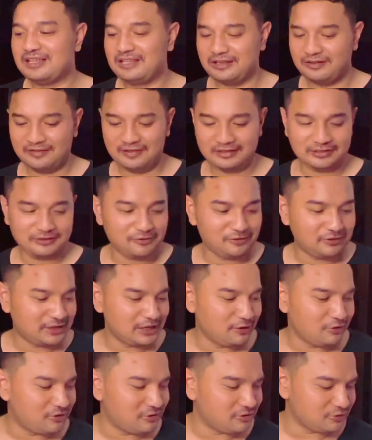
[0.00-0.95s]
ya oke,
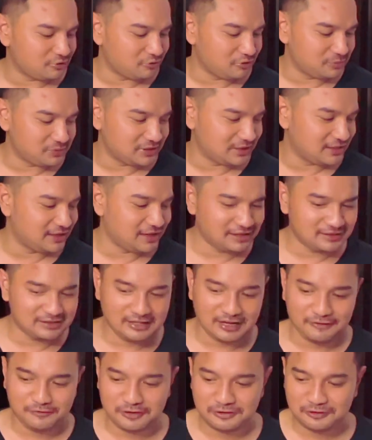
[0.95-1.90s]
oke lur cukup segini
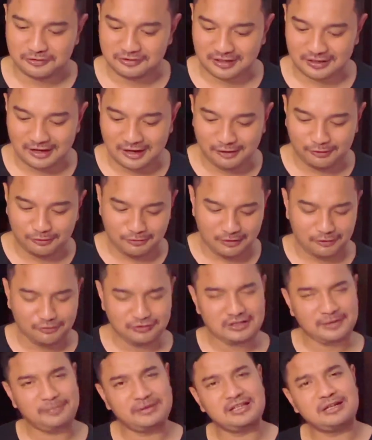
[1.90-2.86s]
aja video dari aku aku
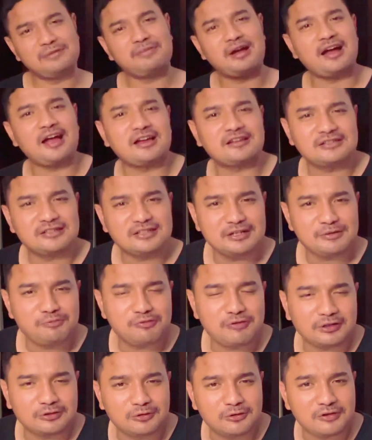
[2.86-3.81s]
ucapin terima kasih
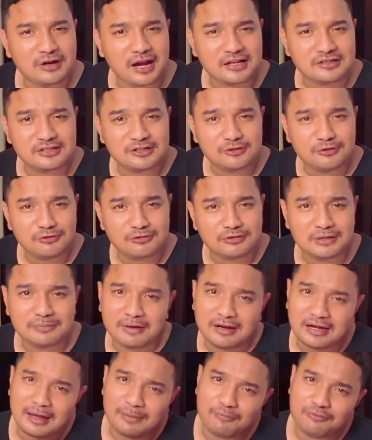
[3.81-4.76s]
buat dulur asikku
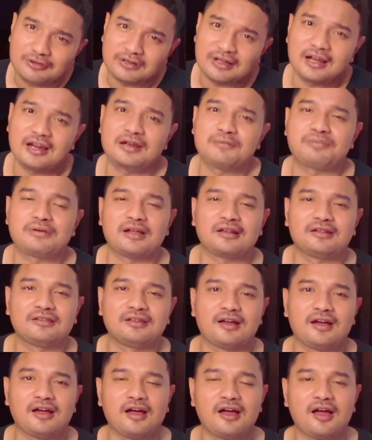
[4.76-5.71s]
dimanapun kalian
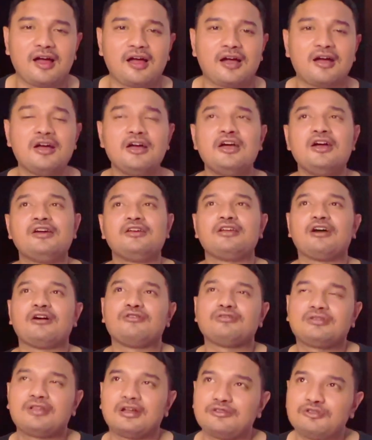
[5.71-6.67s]
berada
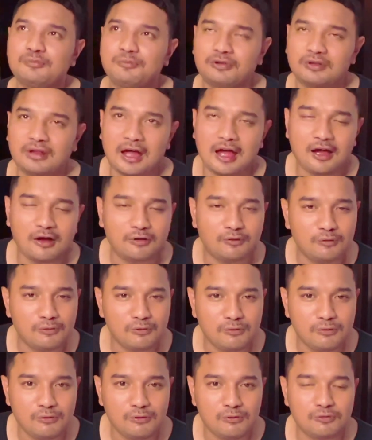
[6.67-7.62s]
yang udah nyumput
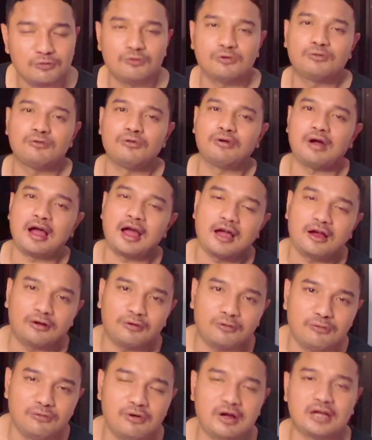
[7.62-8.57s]
aku dukung
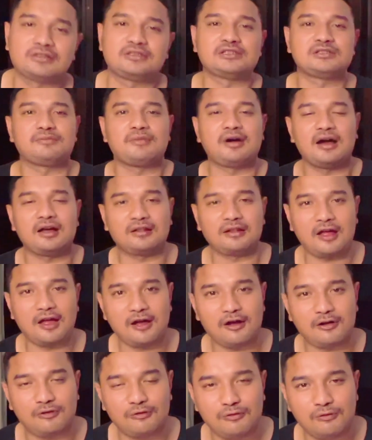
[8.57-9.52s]
aku ngasih semangat
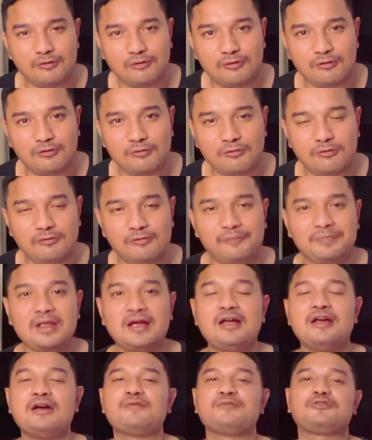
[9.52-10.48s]
aku
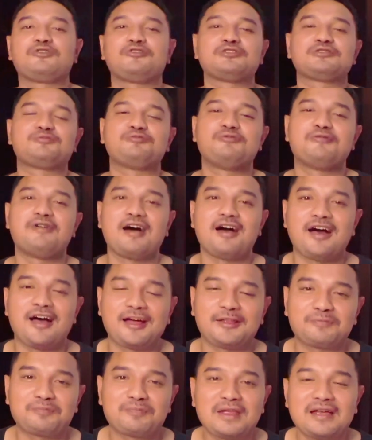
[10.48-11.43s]
terus
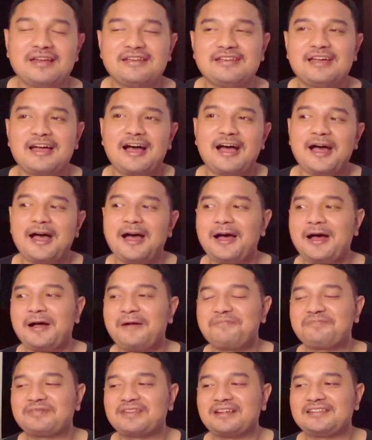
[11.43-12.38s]
buat
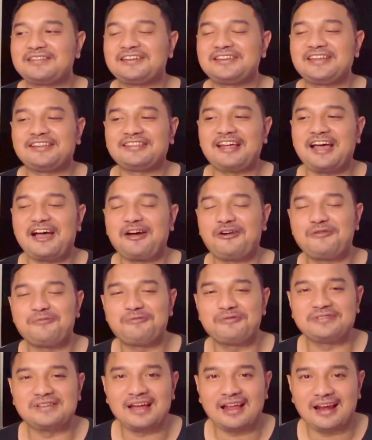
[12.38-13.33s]
ya ternyata aku
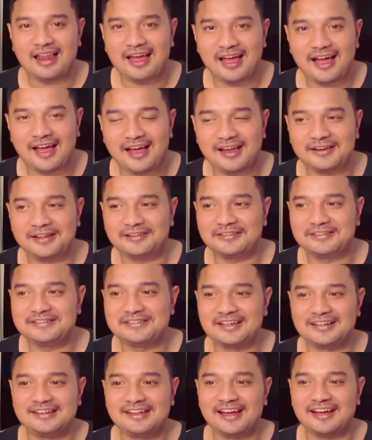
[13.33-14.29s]
punya lah
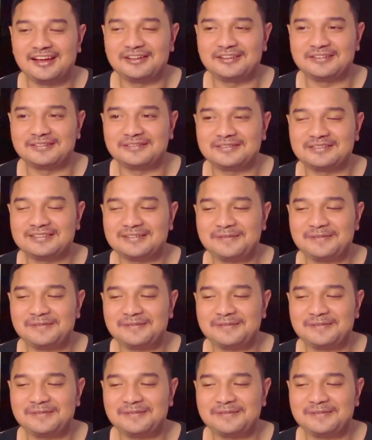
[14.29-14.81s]
netizen yang